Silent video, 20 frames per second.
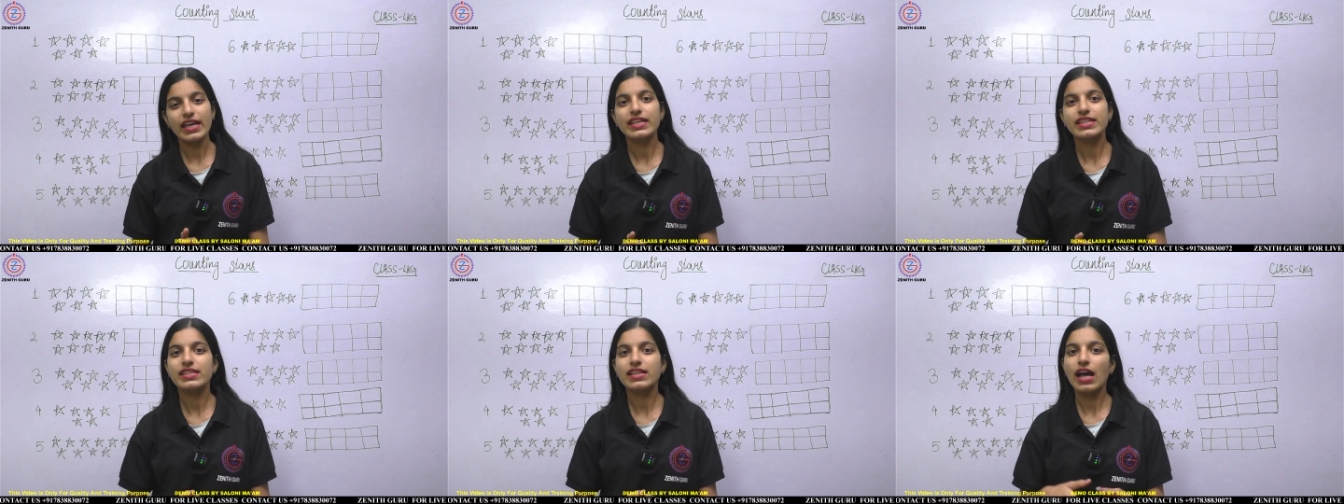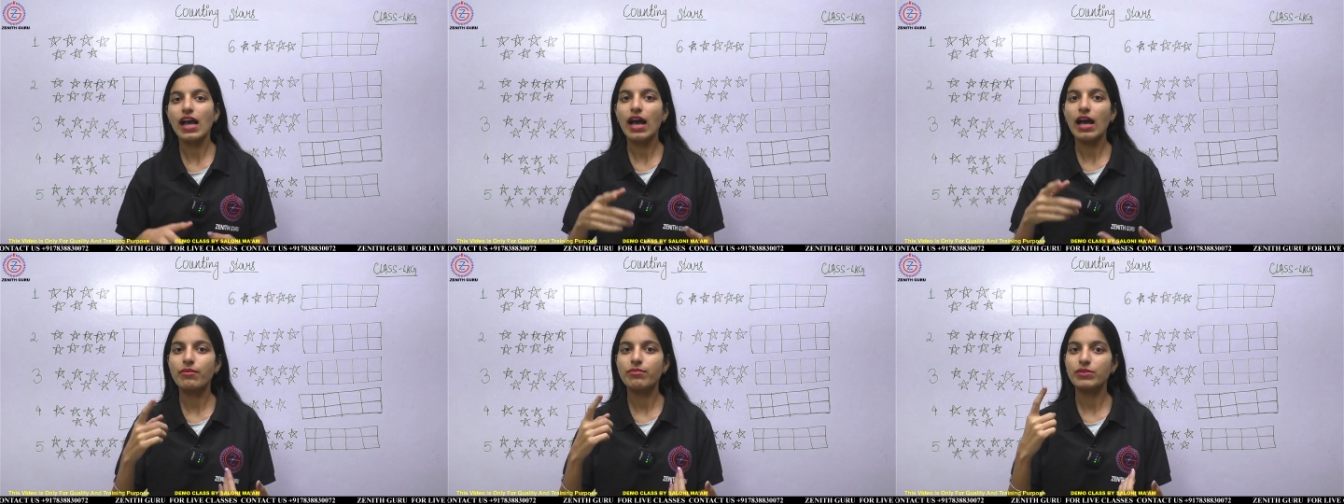इसका
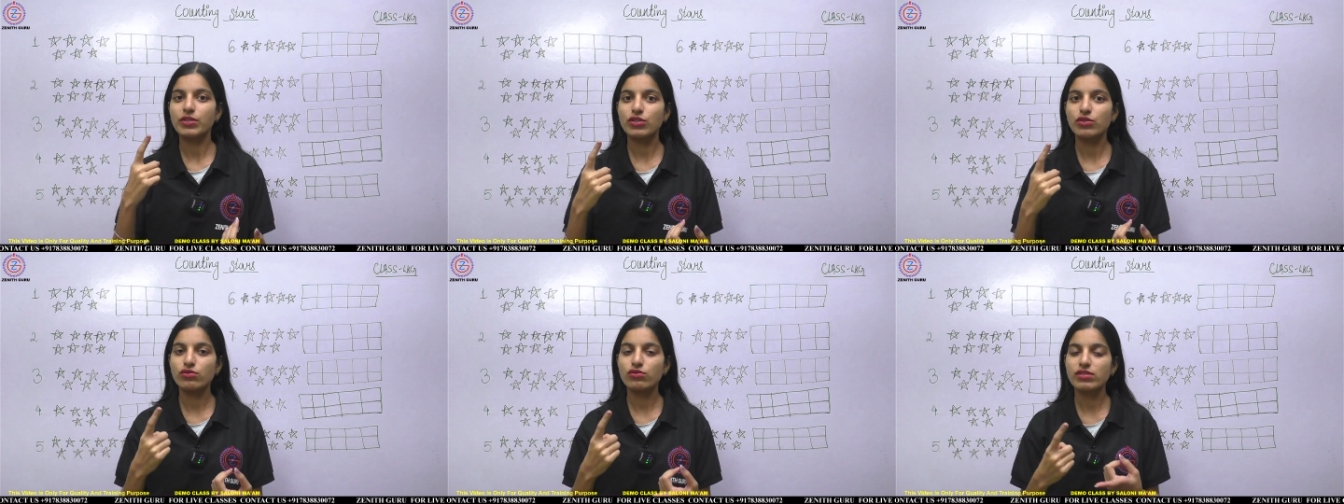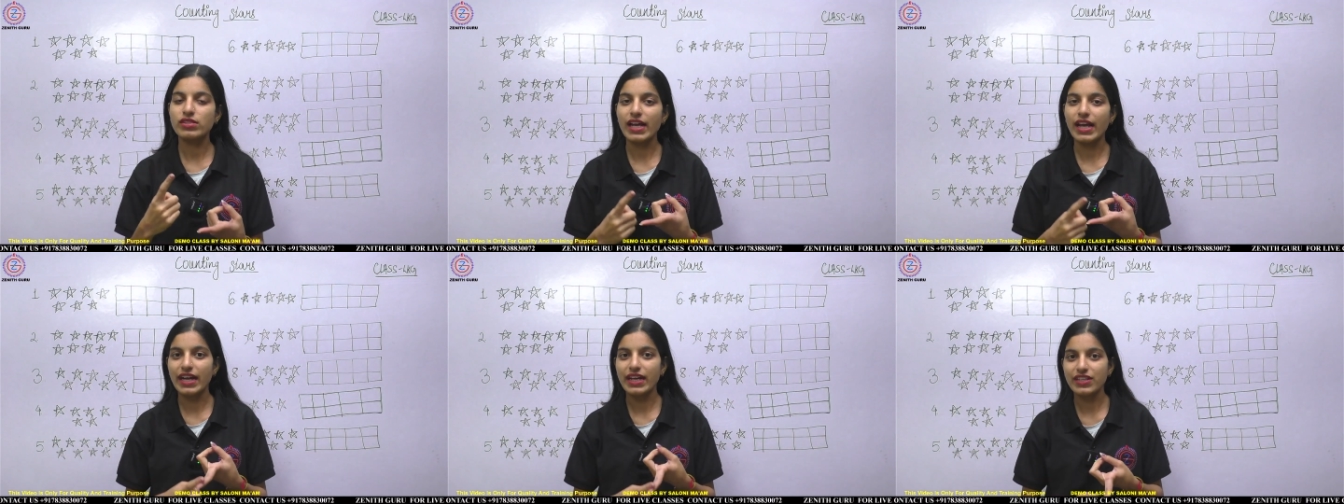हम
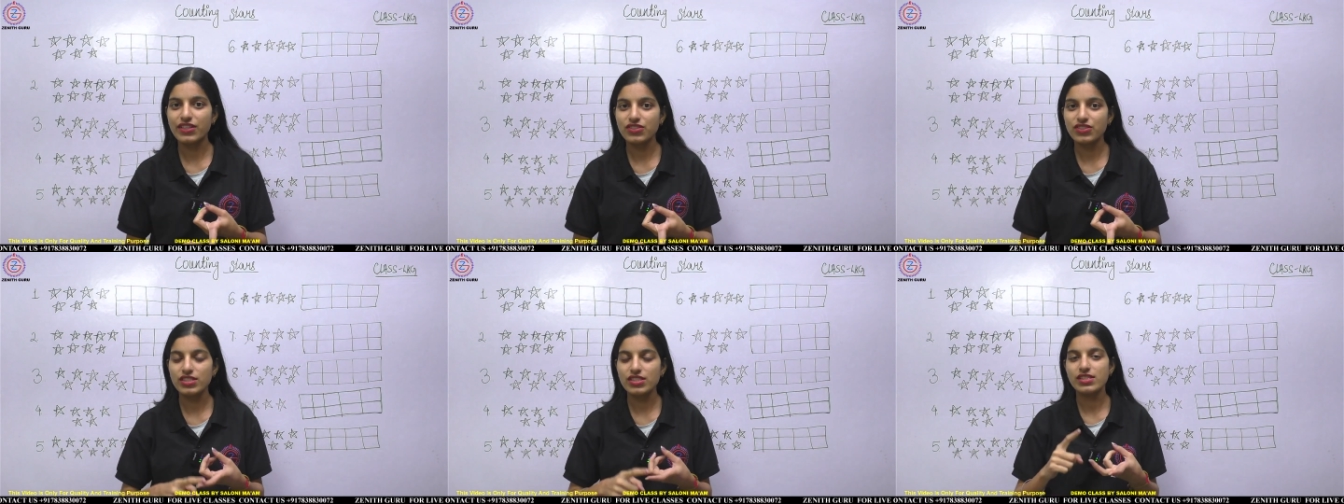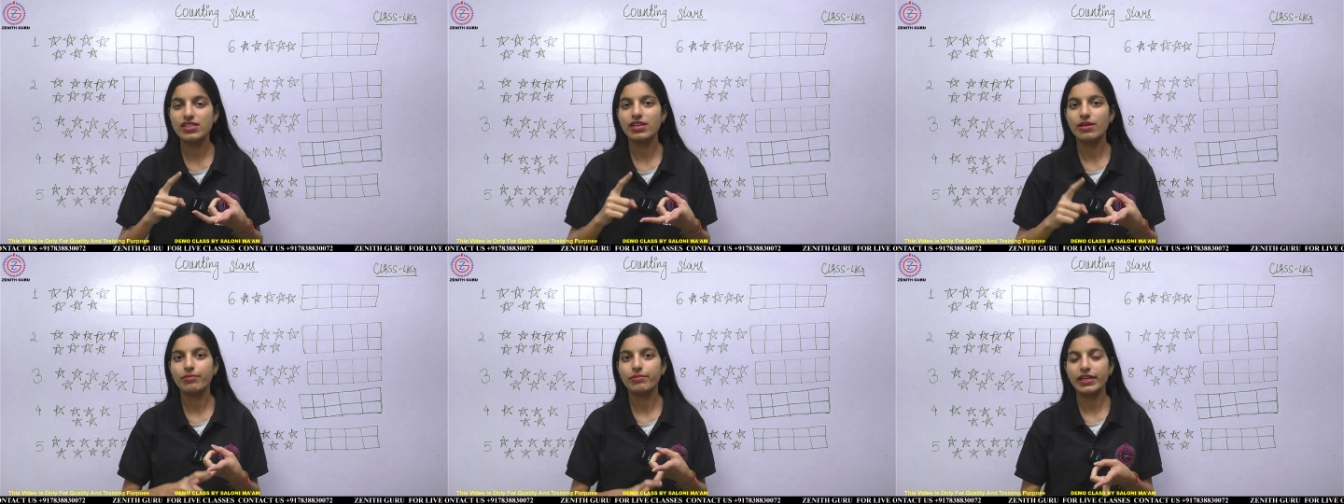यूज़ एडिशन
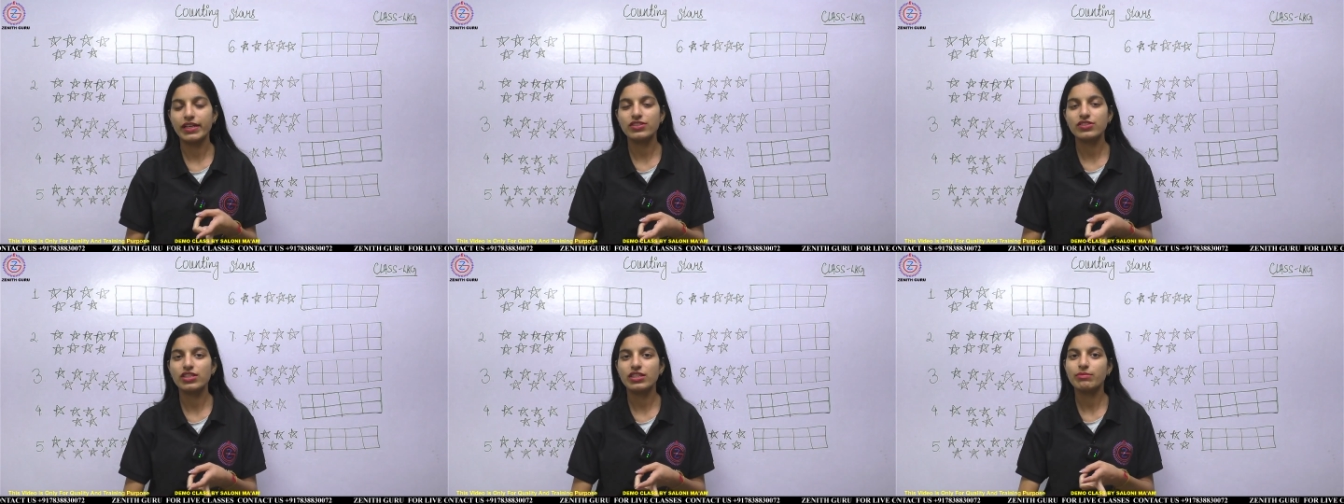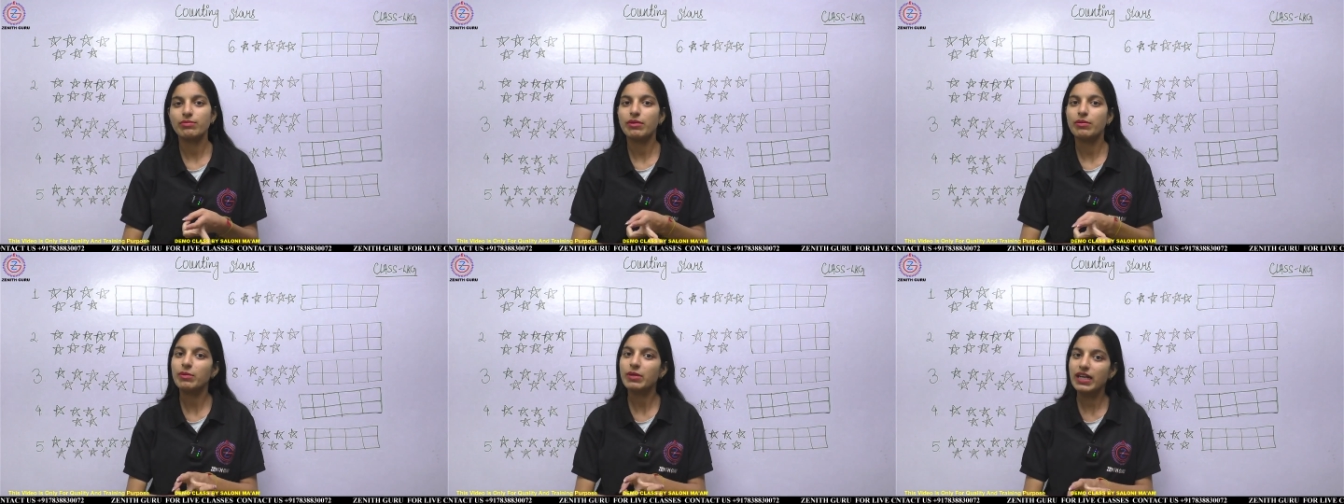सब्ट्रैक्शन
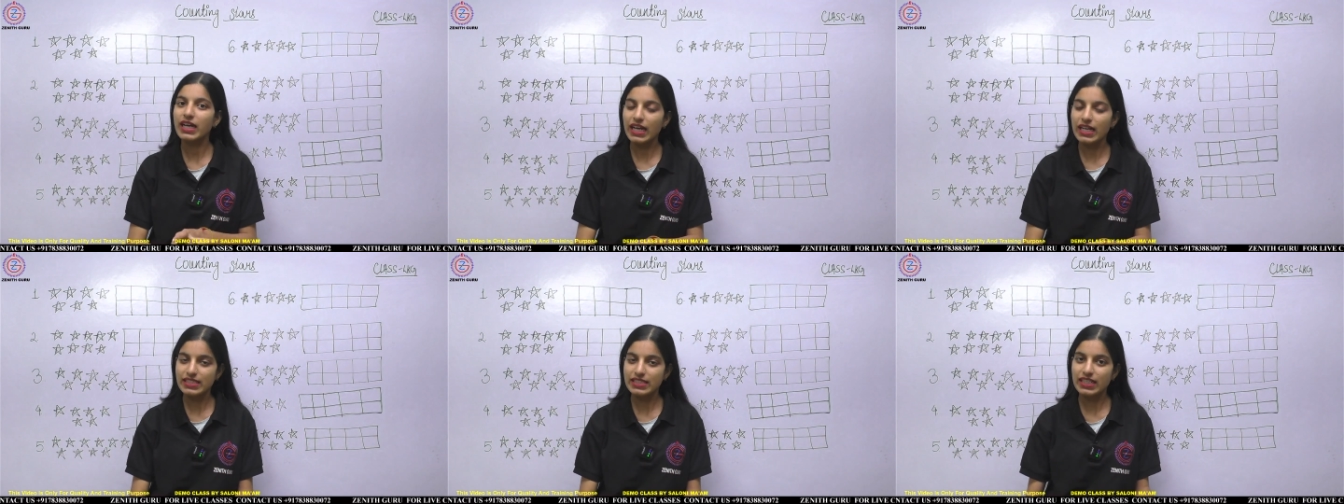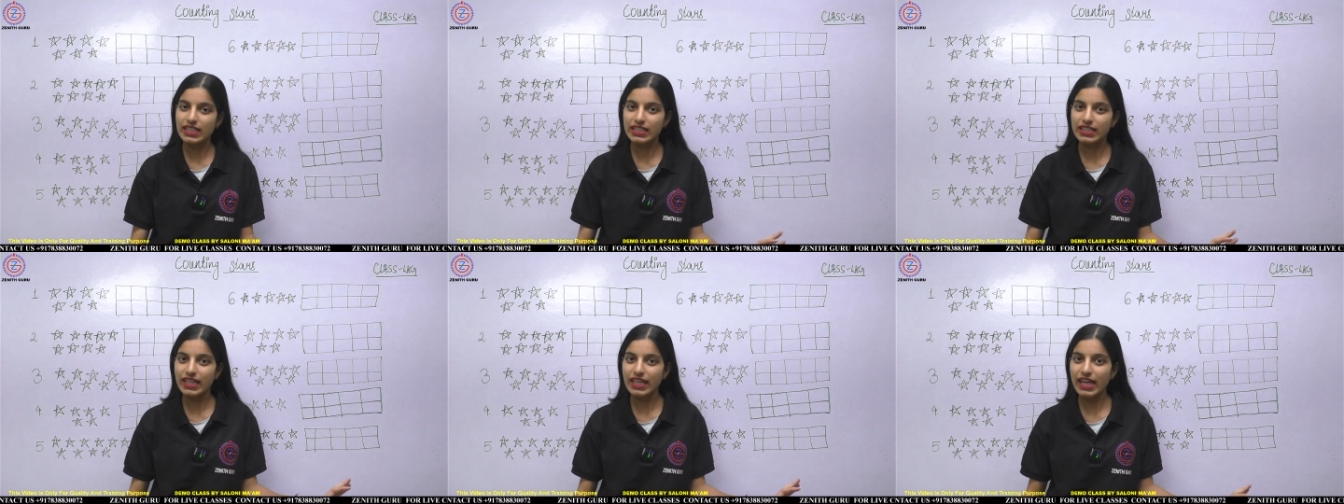में भी कर
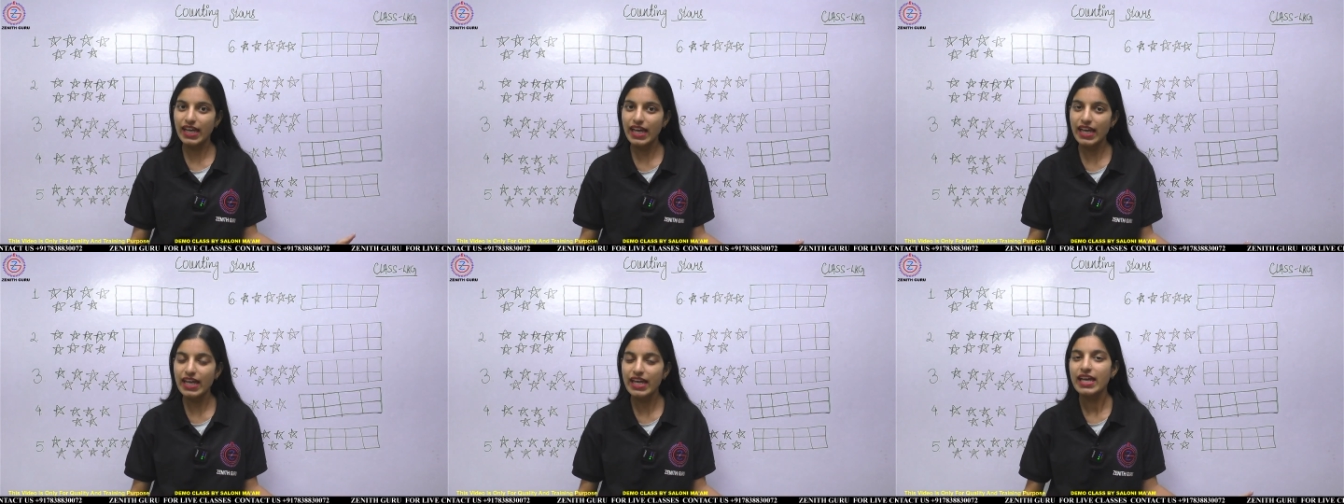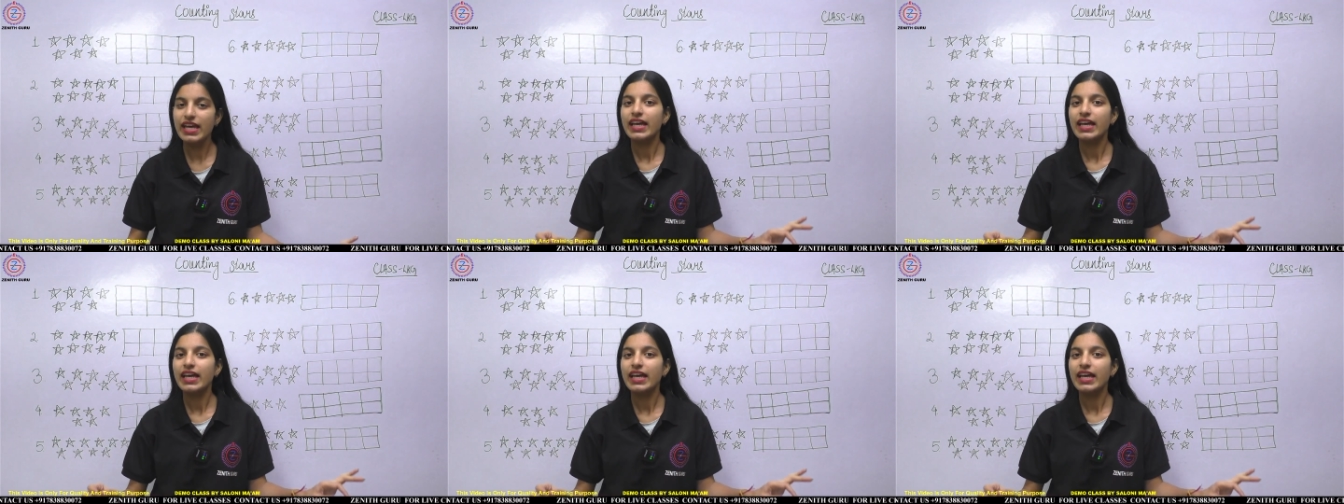सकते हैं